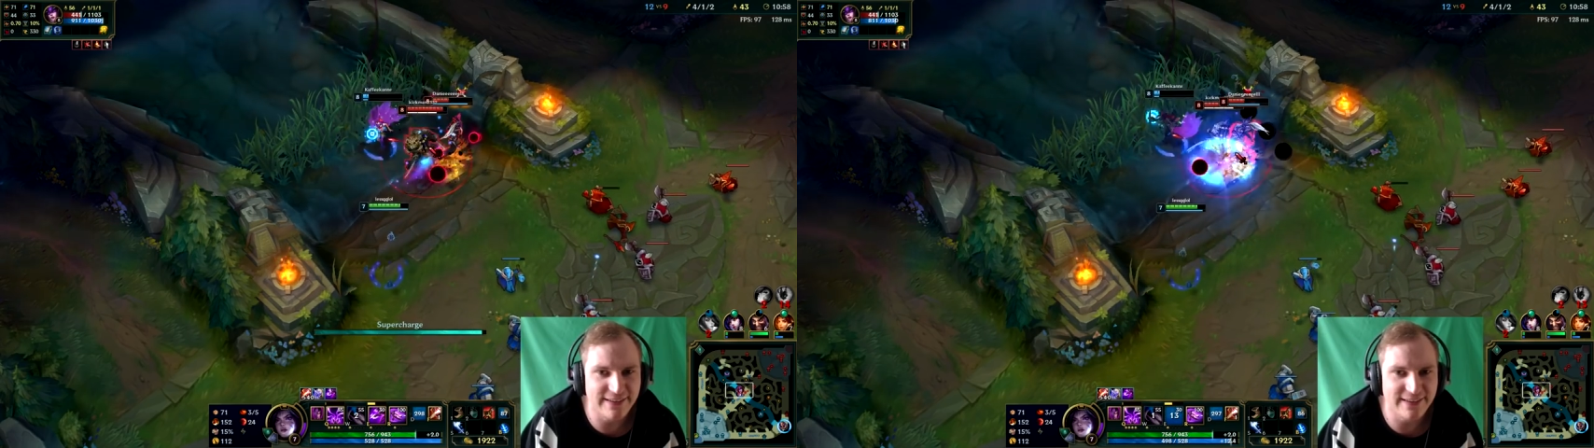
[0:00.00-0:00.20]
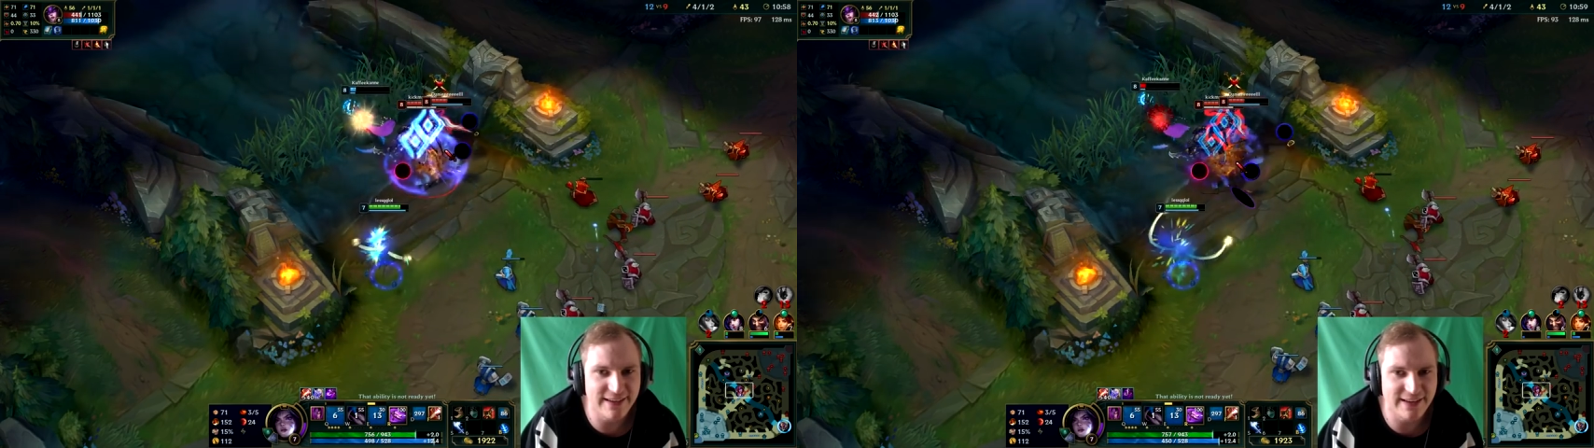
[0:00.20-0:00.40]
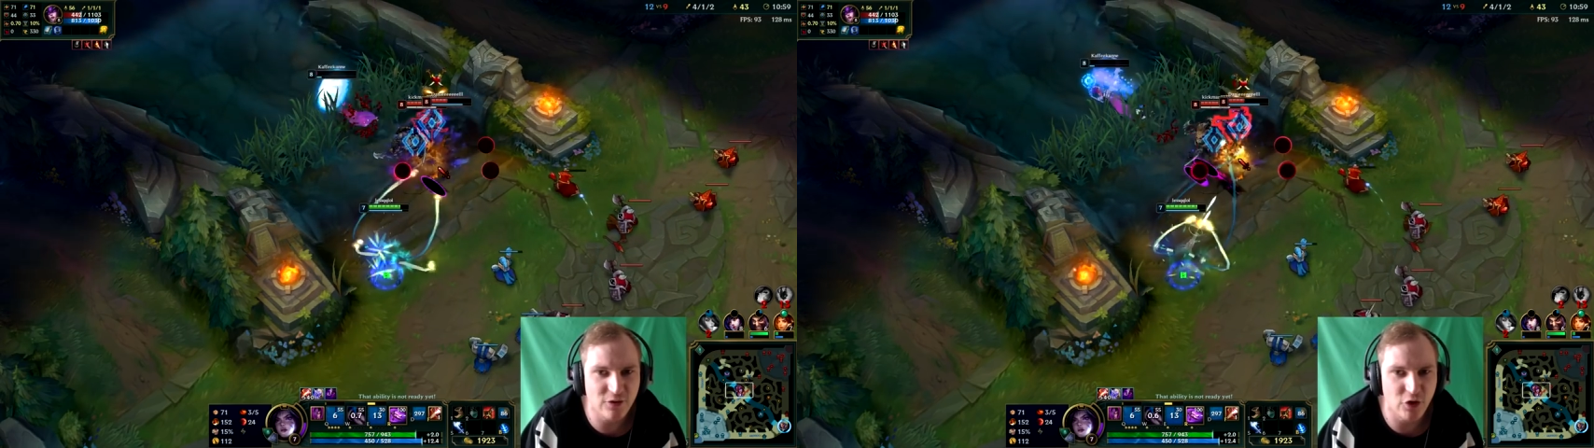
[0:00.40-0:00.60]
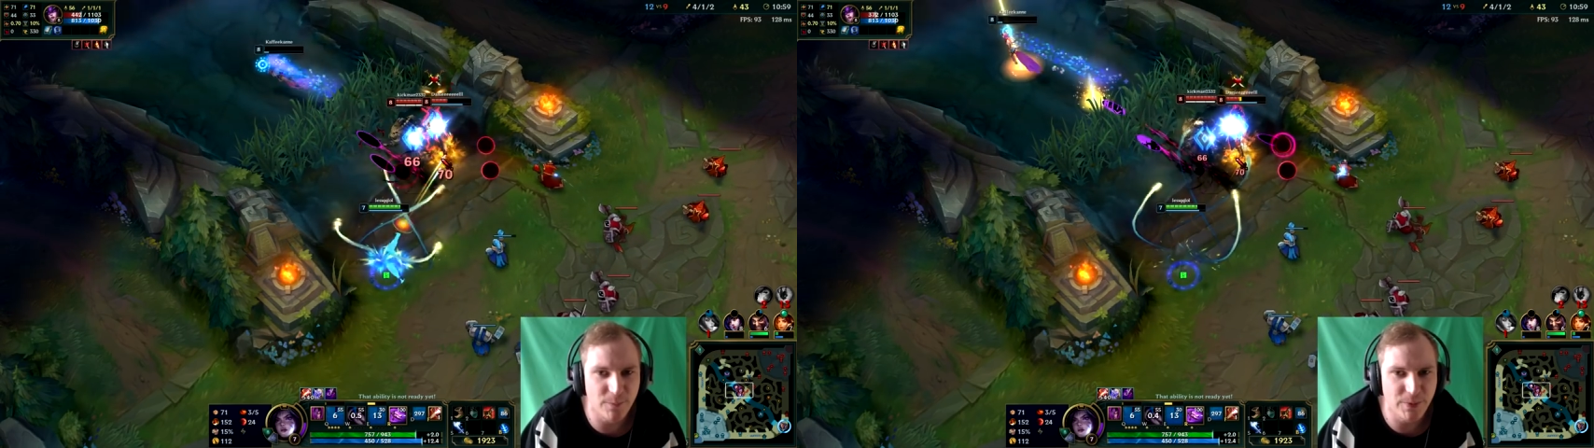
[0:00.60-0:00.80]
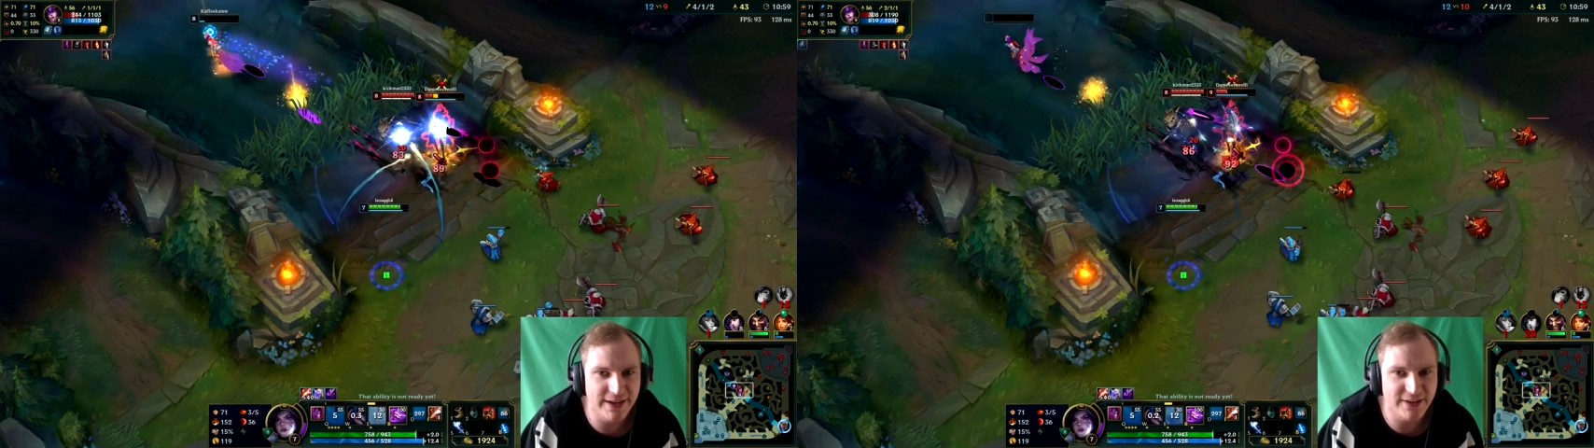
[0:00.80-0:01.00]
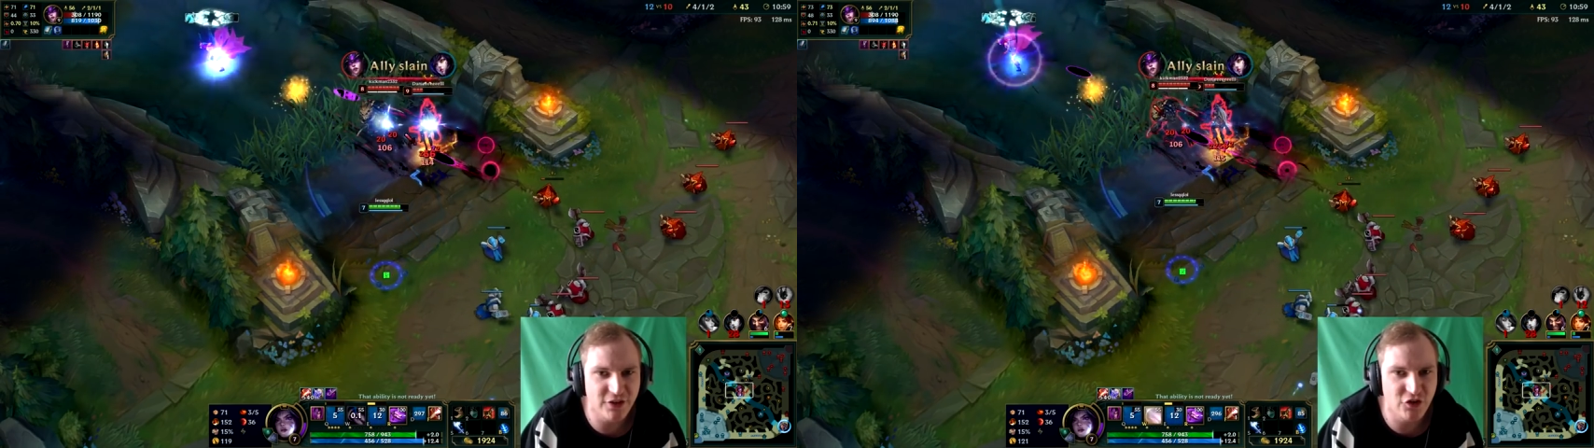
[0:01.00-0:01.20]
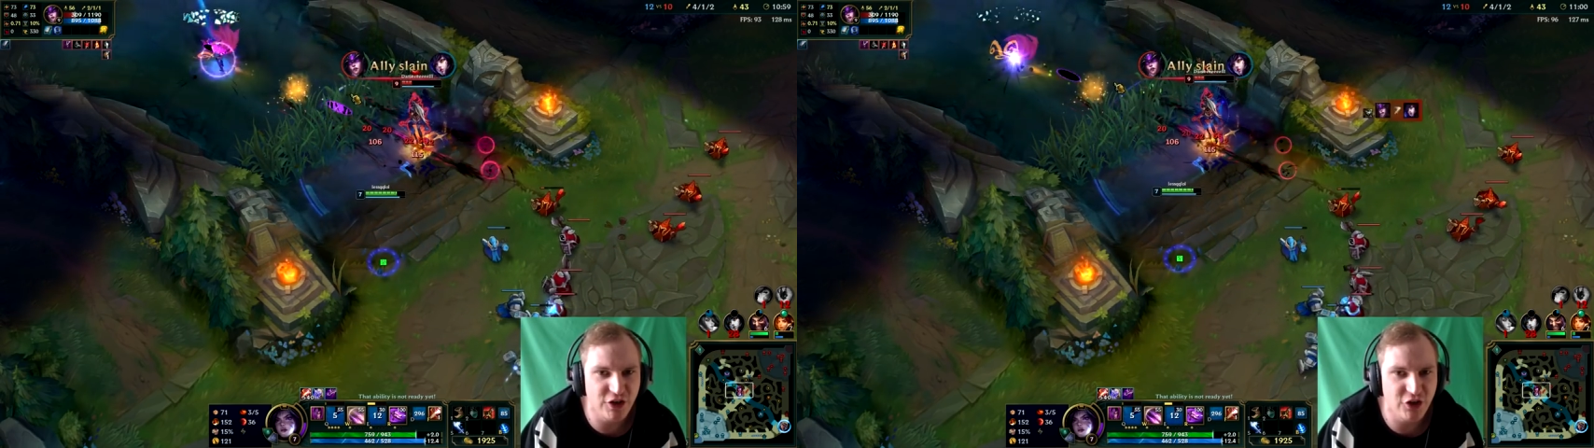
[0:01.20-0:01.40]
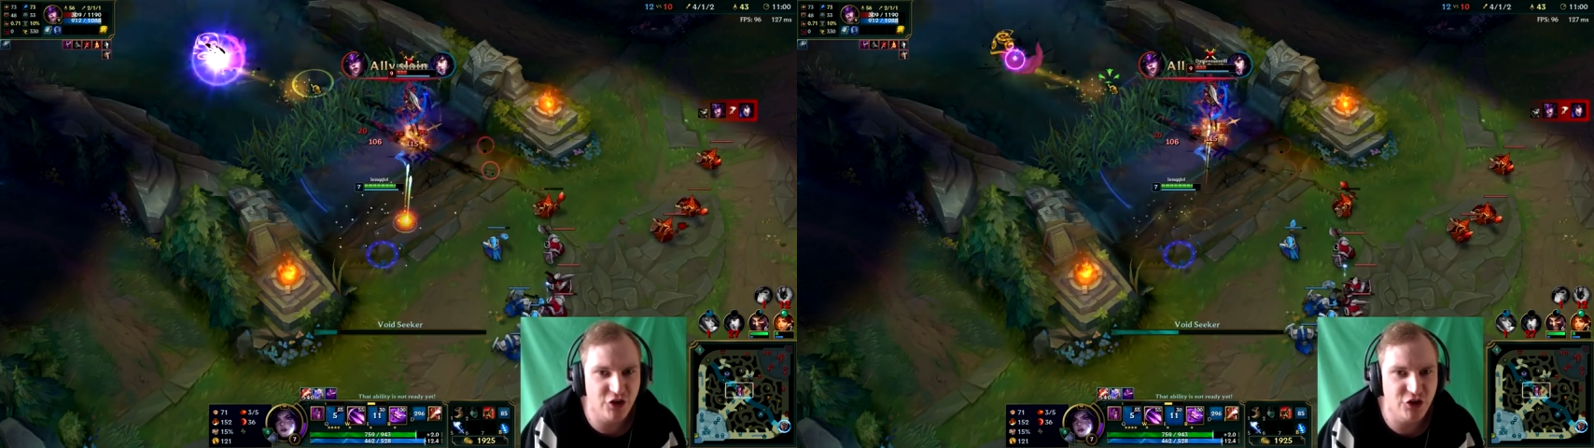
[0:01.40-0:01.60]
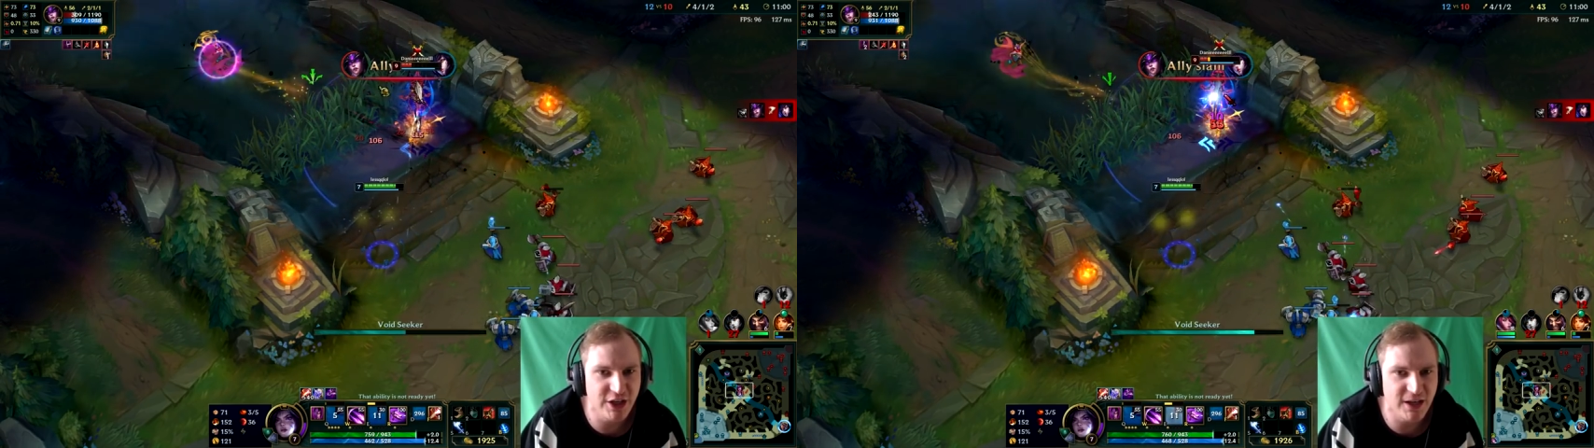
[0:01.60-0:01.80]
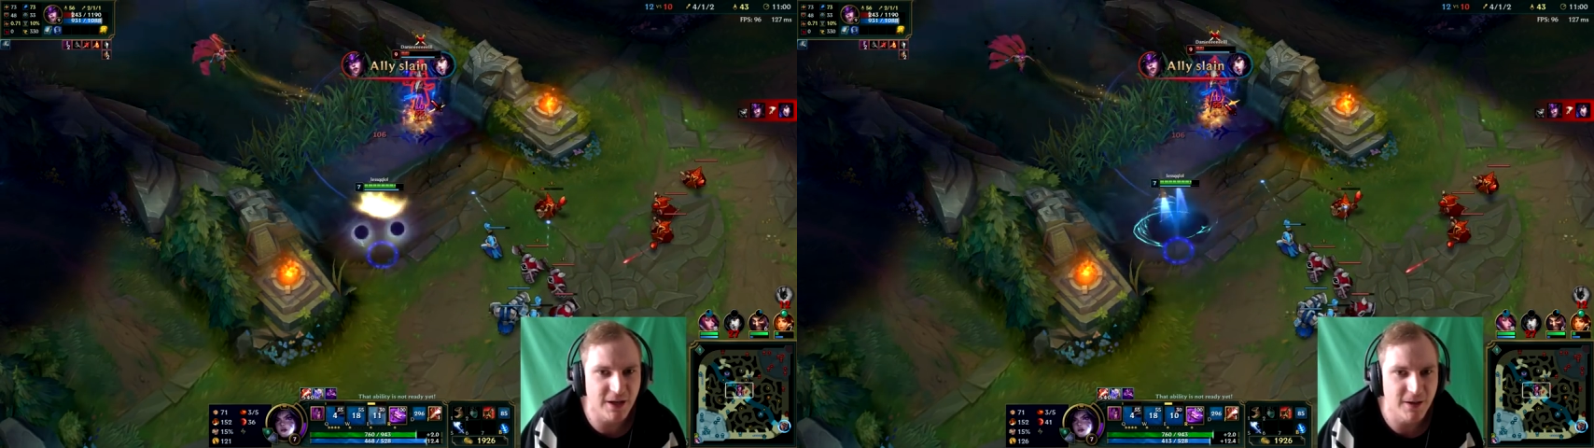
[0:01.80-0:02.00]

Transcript: Das ist halt komplett GG.